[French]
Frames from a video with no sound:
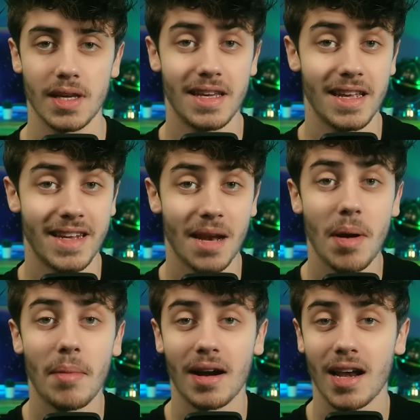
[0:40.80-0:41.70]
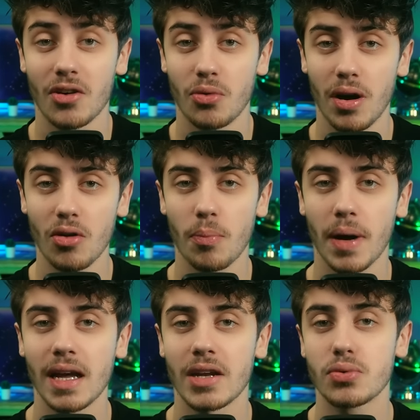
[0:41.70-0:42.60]
qui est elle-même un claque doigt
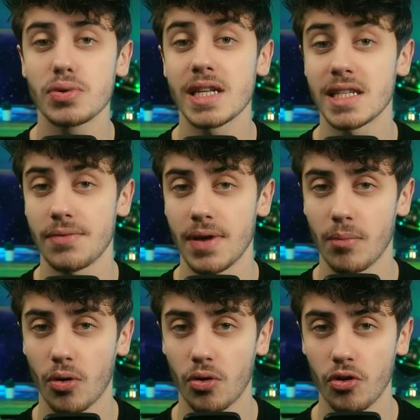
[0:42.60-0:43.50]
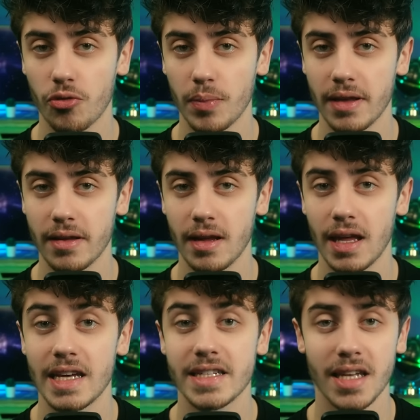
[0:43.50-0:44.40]
comparé à tous ces événements cosmiques
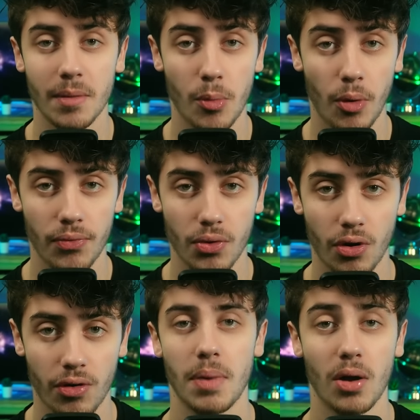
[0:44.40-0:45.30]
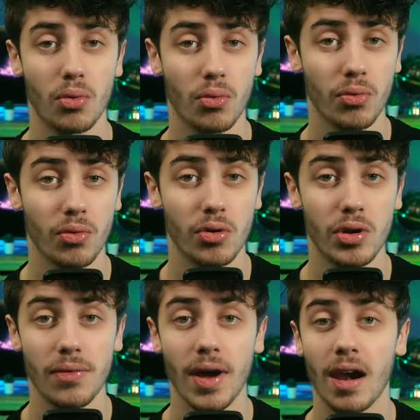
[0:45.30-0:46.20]
extrêmement violents. Parcourons donc
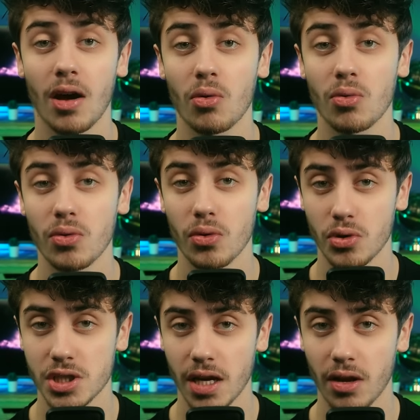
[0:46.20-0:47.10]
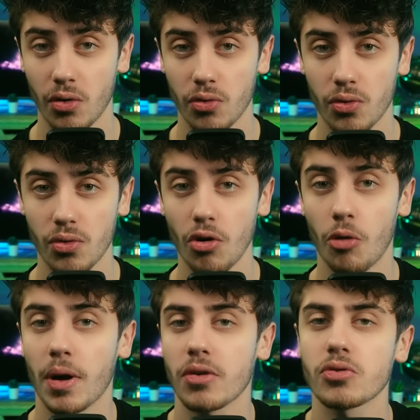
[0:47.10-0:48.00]
l'univers à la rencontre de chacun d'entre eux en
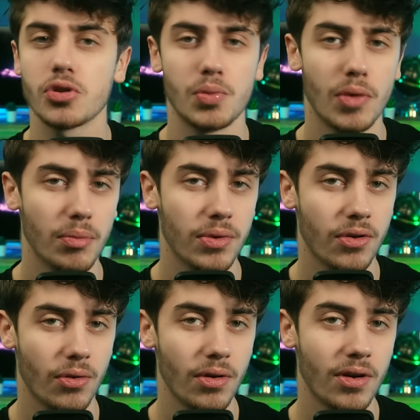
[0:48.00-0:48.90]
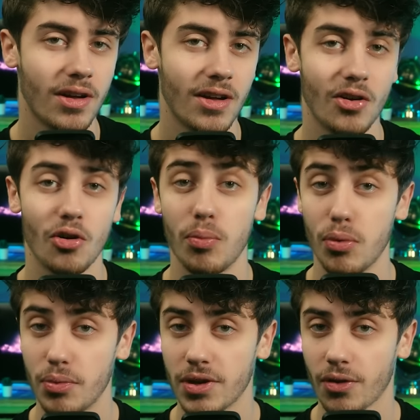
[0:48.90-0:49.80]
partant du moins puissant au plus
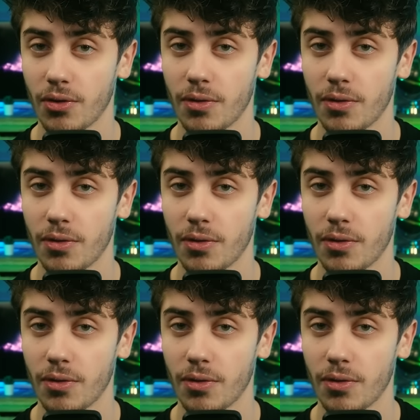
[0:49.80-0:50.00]
puissant.